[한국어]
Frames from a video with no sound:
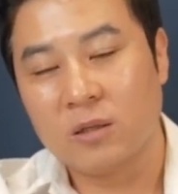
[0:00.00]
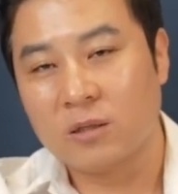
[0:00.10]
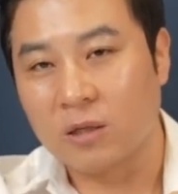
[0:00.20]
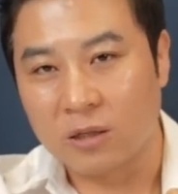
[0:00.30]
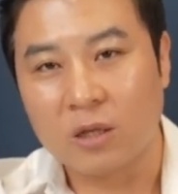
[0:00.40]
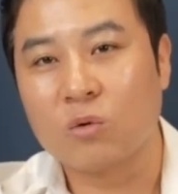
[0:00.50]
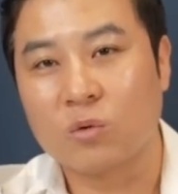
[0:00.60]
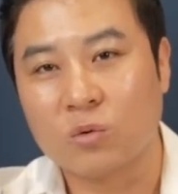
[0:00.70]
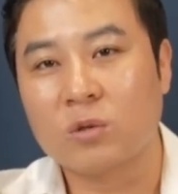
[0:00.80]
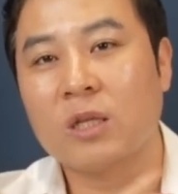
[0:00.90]
절대
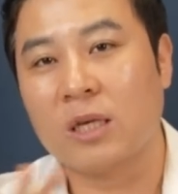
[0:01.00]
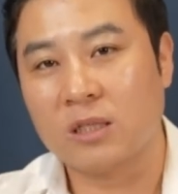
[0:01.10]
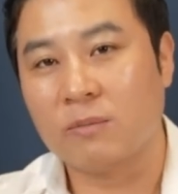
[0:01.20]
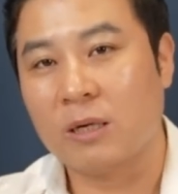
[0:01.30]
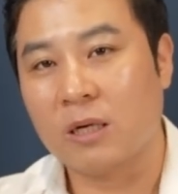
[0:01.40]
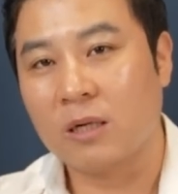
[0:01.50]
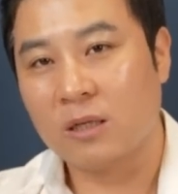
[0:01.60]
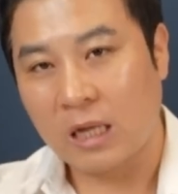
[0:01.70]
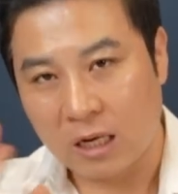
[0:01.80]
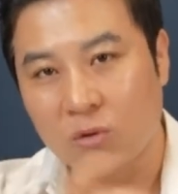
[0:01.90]
돈 쫓아다니지 마라.
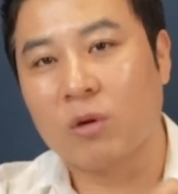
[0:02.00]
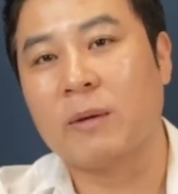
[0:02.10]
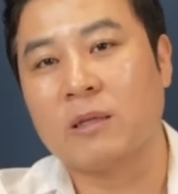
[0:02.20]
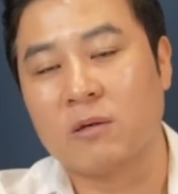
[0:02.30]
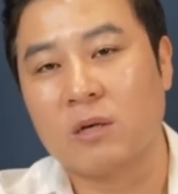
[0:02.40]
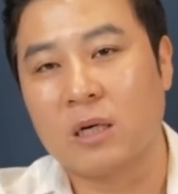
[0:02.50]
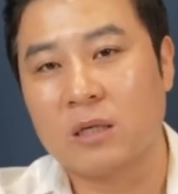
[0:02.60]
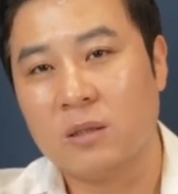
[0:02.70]
따라오게 만들어라.